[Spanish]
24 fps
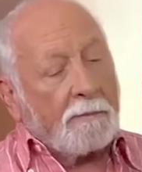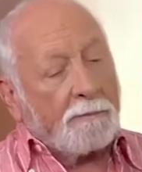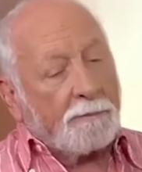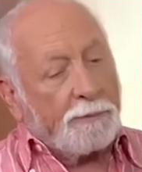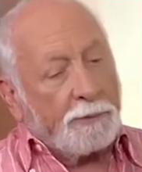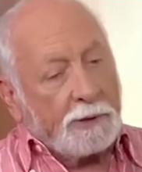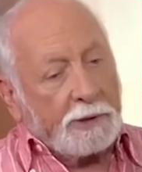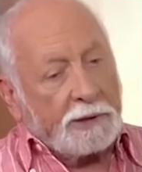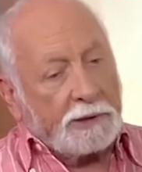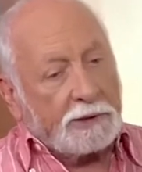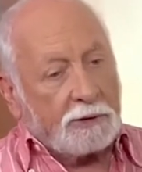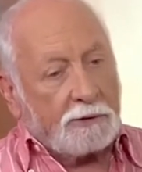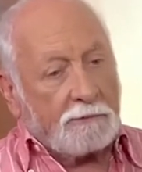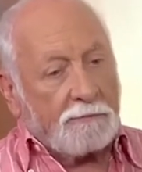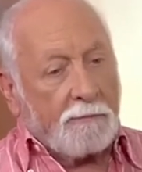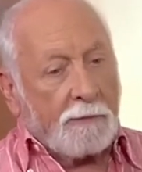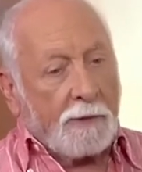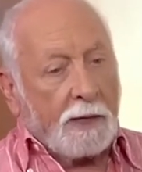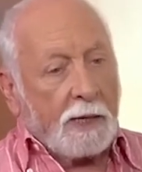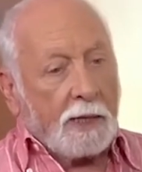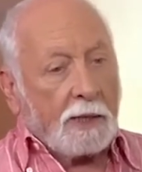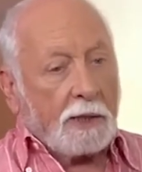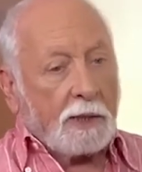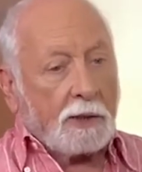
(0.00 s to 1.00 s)
Por eso,
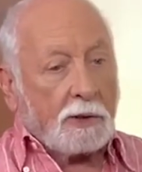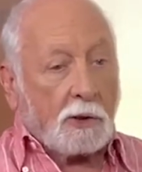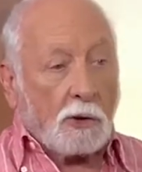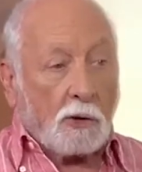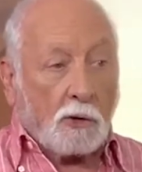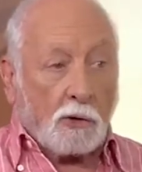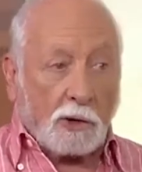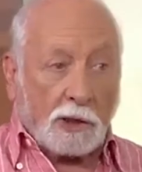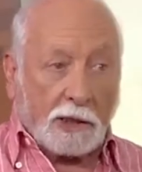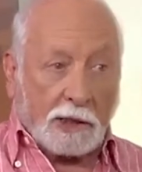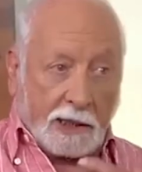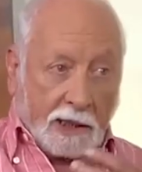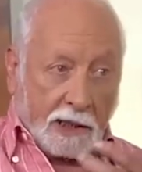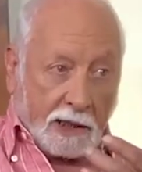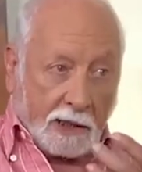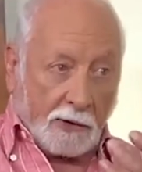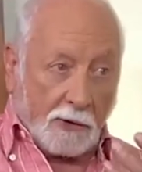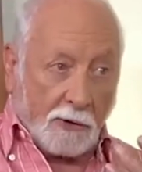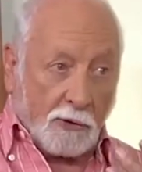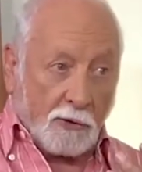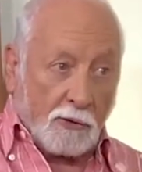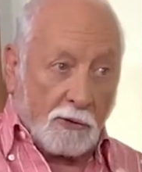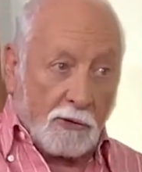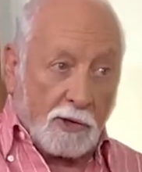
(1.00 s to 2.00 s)
lo que
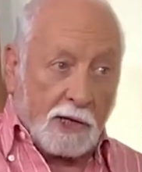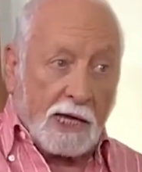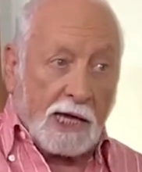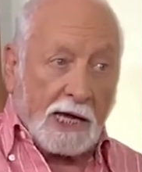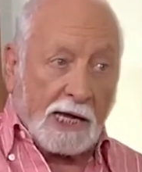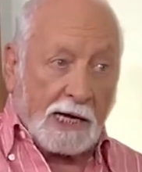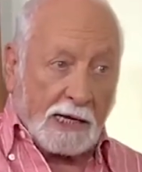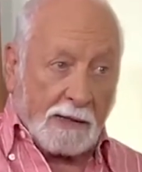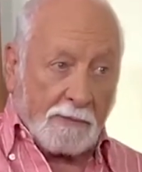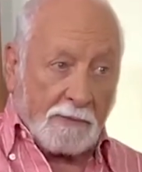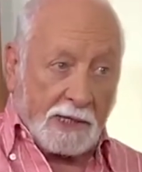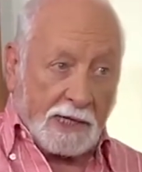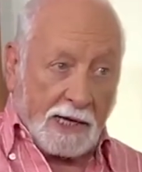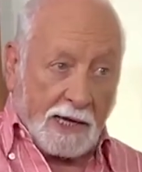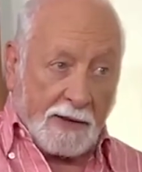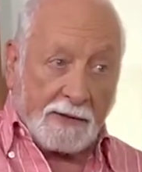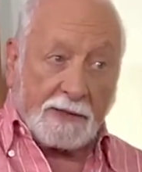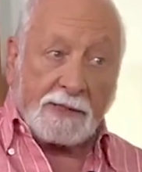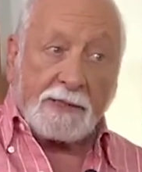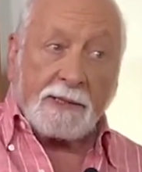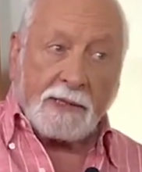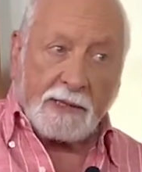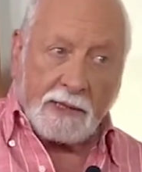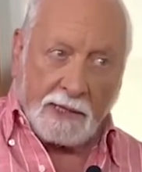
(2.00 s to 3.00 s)
rodea la mirada,
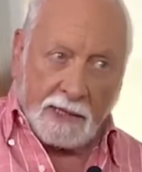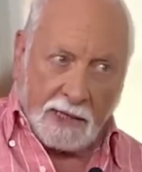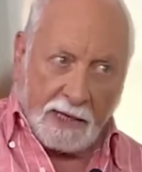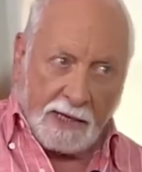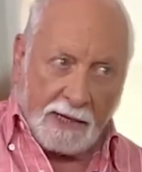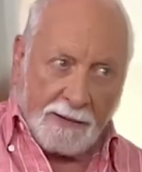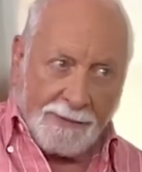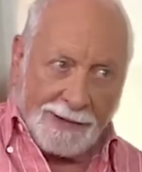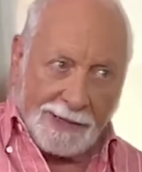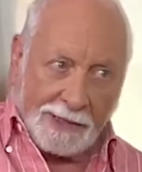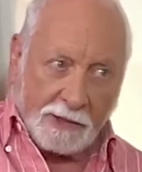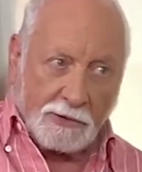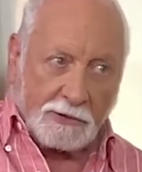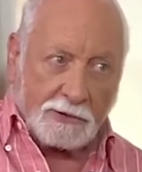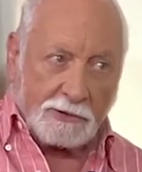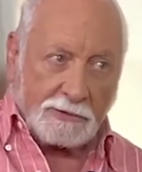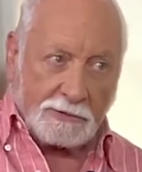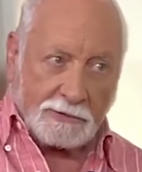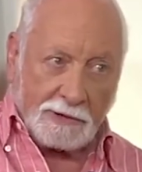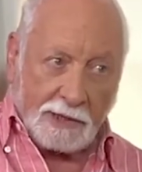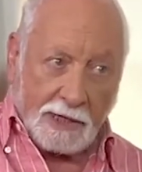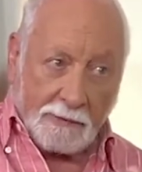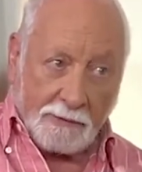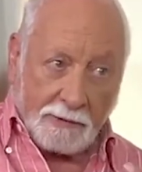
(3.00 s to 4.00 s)
es decir, el
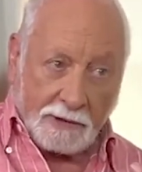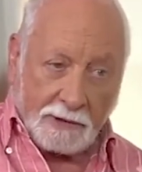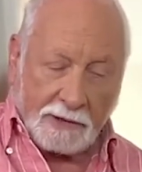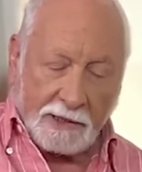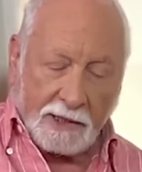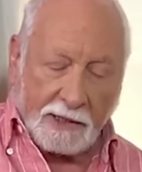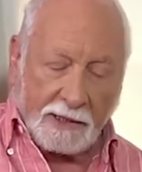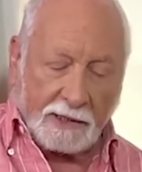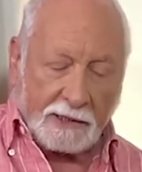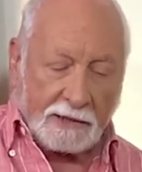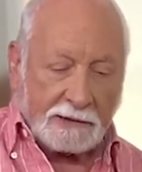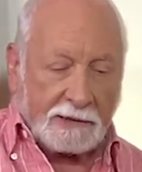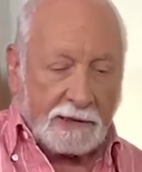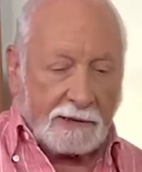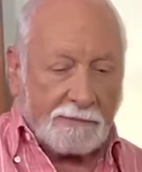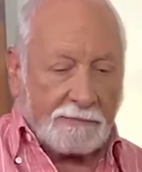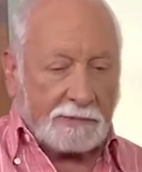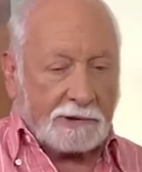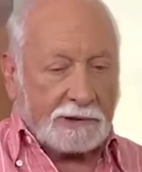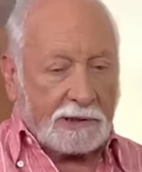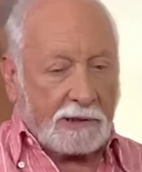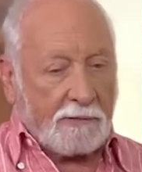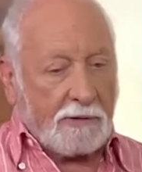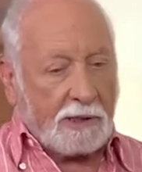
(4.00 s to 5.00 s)
balcón, la ventana que
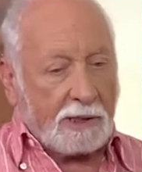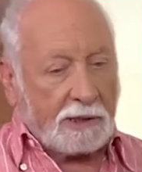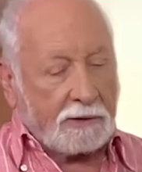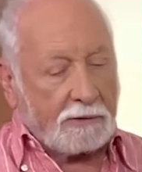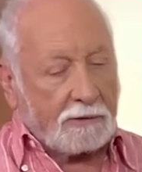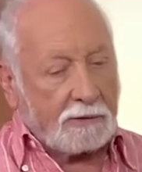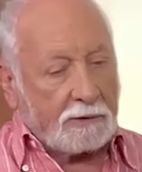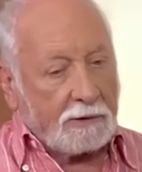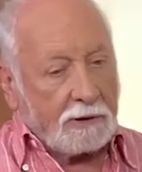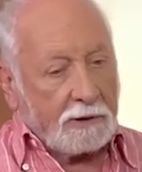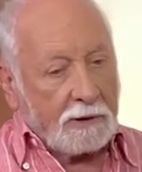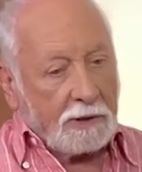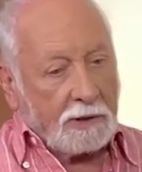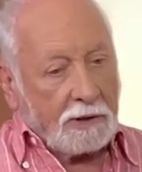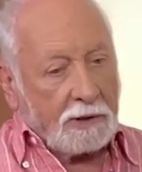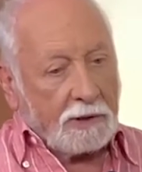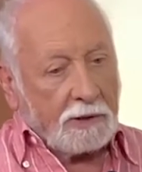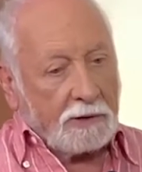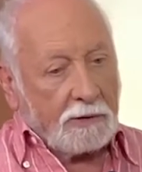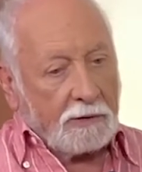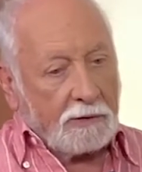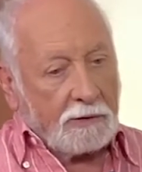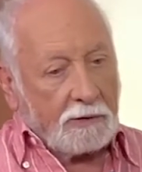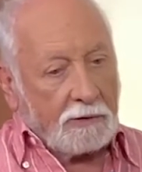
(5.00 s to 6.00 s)
estábamos hablando,
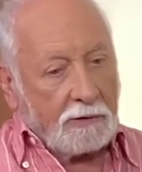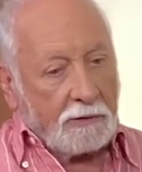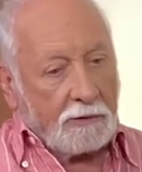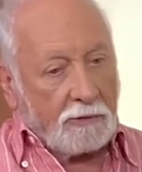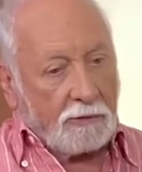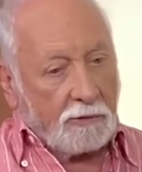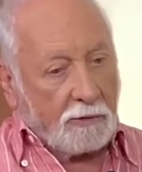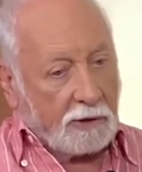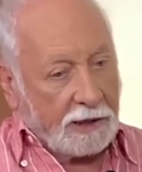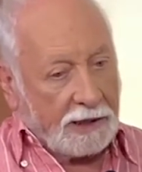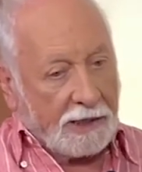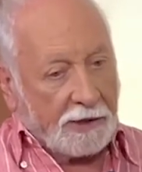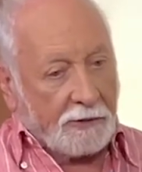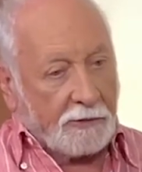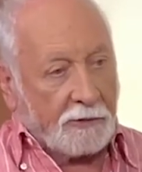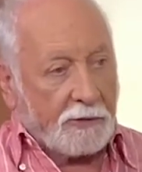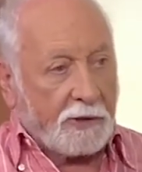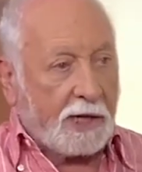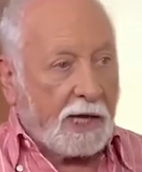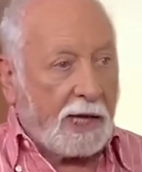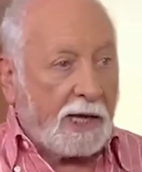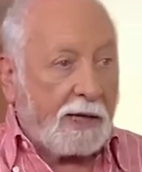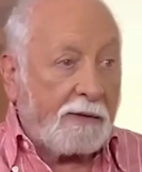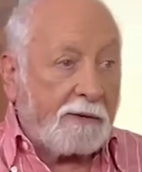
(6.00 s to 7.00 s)
lo que la
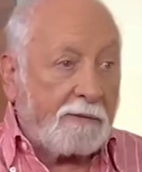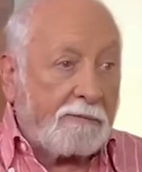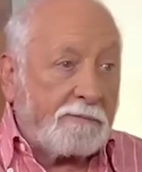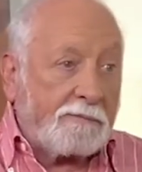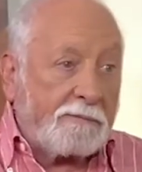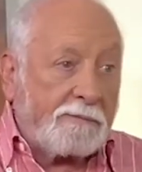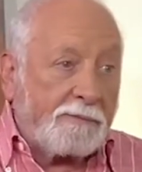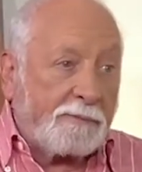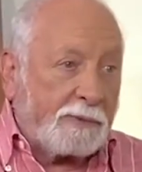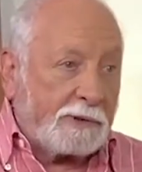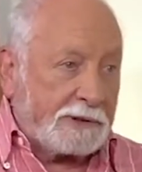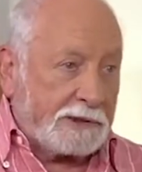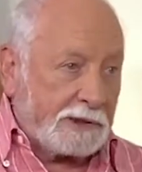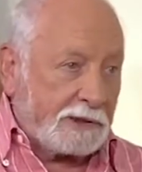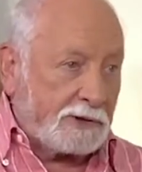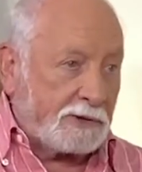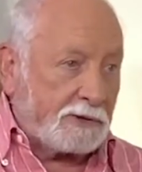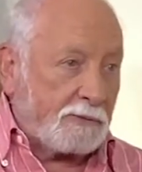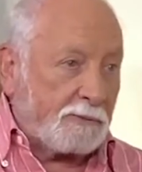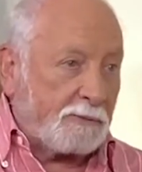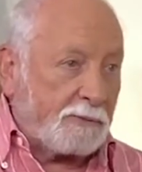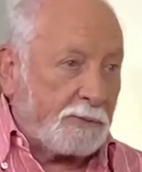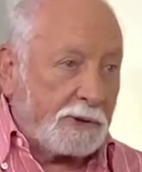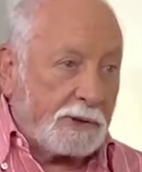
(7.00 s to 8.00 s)
rodea, pues
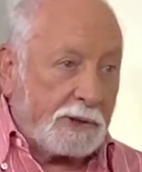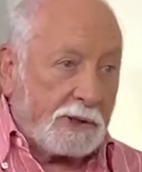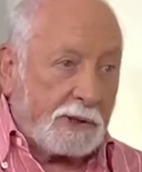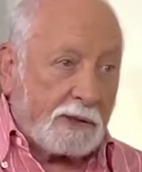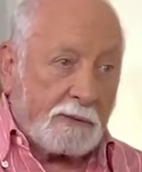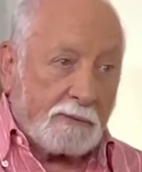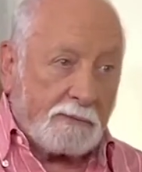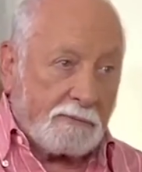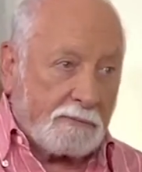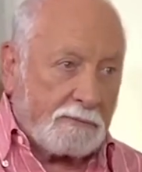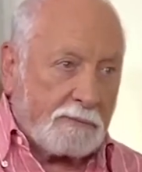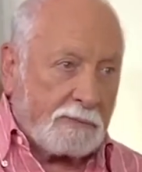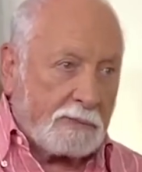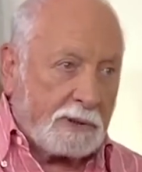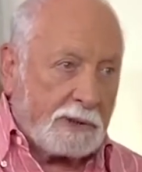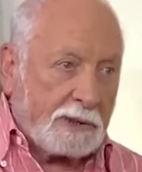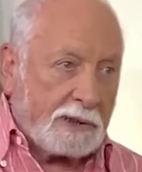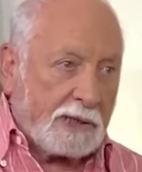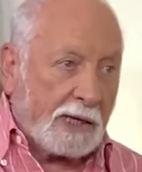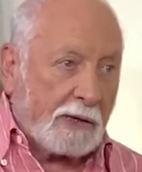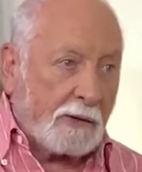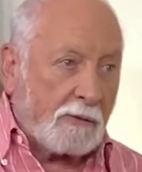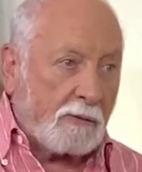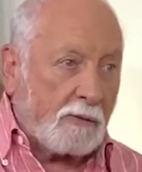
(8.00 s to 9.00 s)
eso puede mm,
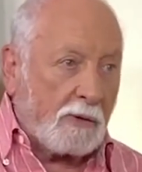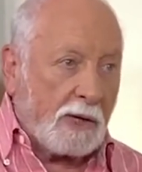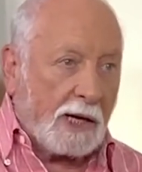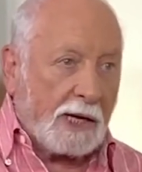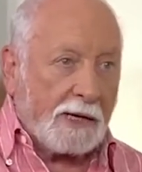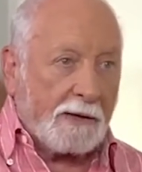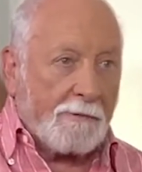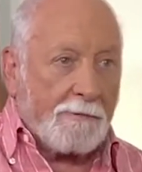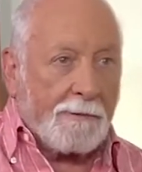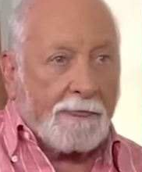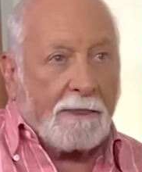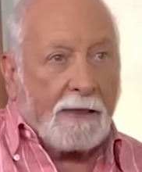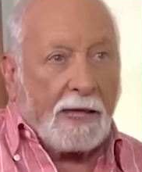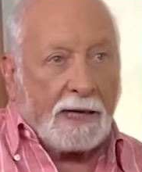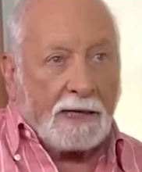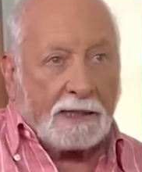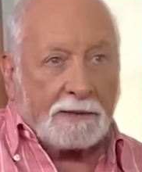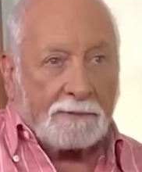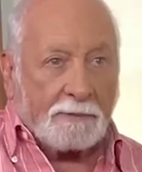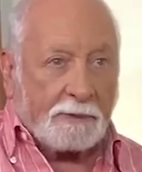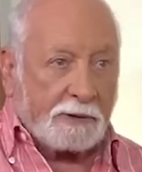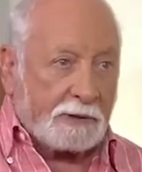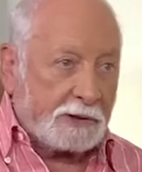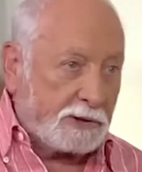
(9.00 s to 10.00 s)
dar lugar a
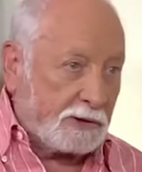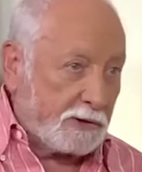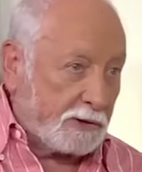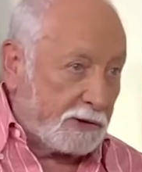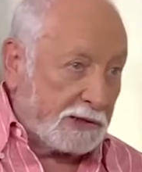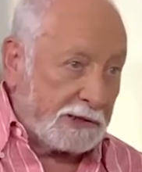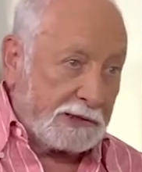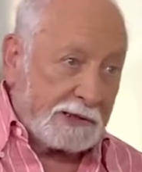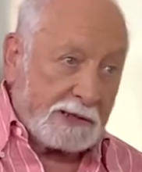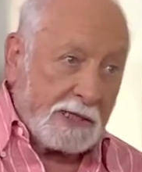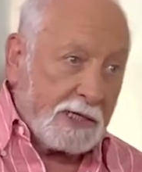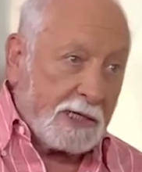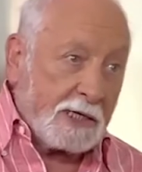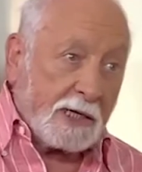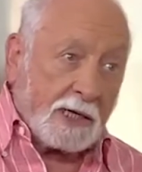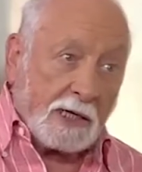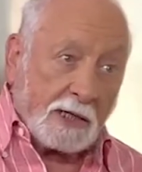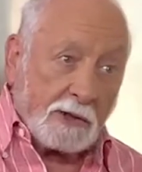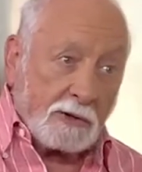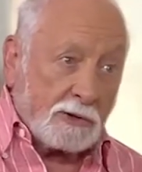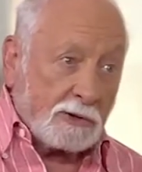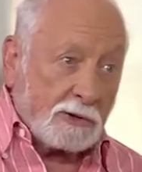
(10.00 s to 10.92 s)
expresiones que no